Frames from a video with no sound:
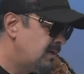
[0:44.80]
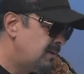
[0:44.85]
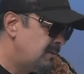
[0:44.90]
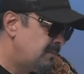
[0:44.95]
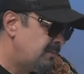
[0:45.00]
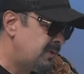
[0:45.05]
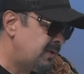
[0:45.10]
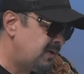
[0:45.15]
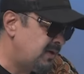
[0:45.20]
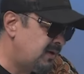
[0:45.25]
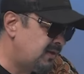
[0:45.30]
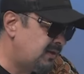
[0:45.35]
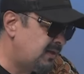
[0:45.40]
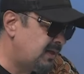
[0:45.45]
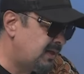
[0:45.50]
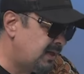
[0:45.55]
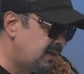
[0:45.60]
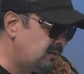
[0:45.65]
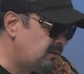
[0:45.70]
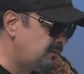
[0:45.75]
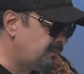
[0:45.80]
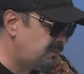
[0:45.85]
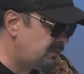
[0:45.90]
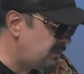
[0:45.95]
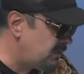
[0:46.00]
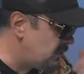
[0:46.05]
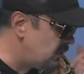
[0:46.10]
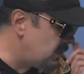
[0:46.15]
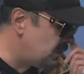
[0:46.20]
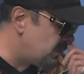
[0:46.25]
Pero en este caso, pues
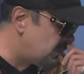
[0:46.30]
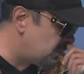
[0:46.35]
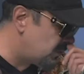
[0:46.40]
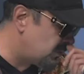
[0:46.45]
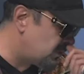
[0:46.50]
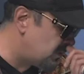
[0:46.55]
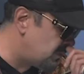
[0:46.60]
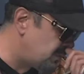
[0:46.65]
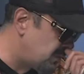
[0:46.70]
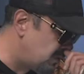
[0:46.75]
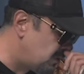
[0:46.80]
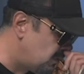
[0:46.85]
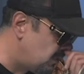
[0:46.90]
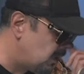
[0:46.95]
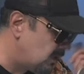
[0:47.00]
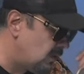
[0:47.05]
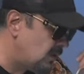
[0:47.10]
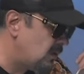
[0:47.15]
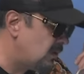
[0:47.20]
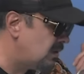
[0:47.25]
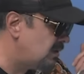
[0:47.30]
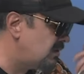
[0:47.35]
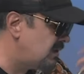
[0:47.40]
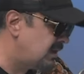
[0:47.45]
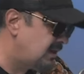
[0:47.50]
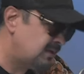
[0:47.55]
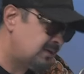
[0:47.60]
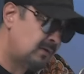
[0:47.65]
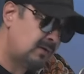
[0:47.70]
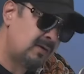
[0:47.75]
yo soy productor,
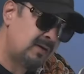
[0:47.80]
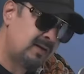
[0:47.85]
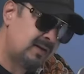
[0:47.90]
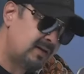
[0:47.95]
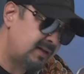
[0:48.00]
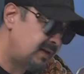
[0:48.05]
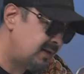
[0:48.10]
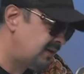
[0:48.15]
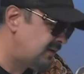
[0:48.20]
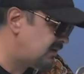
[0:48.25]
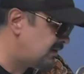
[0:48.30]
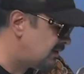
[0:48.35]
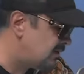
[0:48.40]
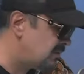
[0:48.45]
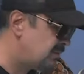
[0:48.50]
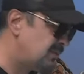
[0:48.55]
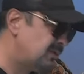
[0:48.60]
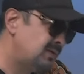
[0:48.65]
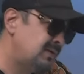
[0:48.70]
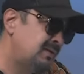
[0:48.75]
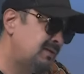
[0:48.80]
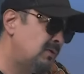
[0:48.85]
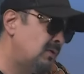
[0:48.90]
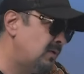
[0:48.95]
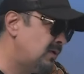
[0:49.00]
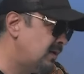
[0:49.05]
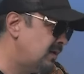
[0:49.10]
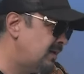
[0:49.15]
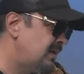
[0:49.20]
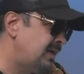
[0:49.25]
director, arreglista,
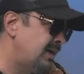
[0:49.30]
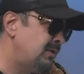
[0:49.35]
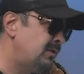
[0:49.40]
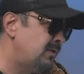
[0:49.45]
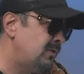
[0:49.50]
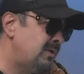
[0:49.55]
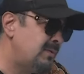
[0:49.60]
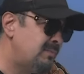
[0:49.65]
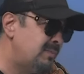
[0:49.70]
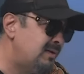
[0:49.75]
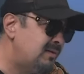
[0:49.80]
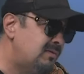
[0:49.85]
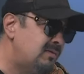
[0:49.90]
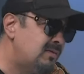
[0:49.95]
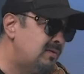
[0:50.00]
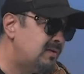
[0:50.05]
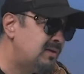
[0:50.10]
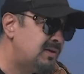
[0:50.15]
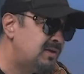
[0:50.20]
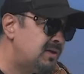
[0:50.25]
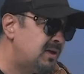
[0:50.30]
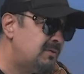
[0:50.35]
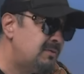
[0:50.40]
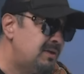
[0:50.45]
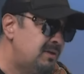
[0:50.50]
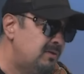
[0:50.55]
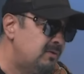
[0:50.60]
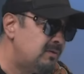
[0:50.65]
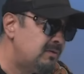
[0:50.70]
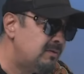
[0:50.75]
compositor, y ellos lo han visto desde
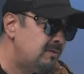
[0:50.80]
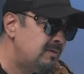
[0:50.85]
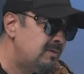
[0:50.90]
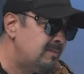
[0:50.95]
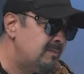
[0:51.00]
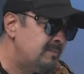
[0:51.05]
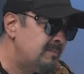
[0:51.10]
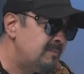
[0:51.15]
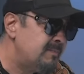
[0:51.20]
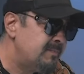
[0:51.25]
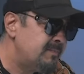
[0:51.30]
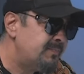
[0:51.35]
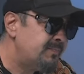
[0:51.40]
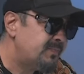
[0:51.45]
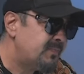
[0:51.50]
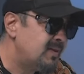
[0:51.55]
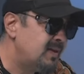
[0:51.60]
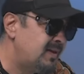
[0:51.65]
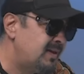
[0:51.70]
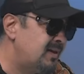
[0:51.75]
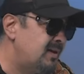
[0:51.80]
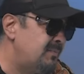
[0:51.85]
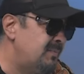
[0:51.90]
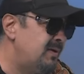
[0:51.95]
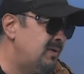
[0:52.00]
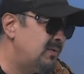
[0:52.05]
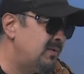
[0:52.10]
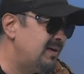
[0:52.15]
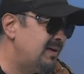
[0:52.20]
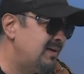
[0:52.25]
chavitos y
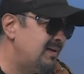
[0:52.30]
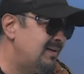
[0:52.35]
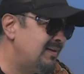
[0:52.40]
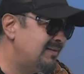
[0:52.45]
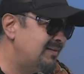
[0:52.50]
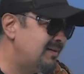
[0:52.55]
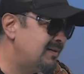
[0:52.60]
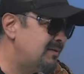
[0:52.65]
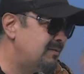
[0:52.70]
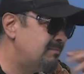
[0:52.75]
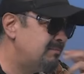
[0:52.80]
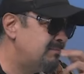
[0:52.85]
también lo quieren hacer.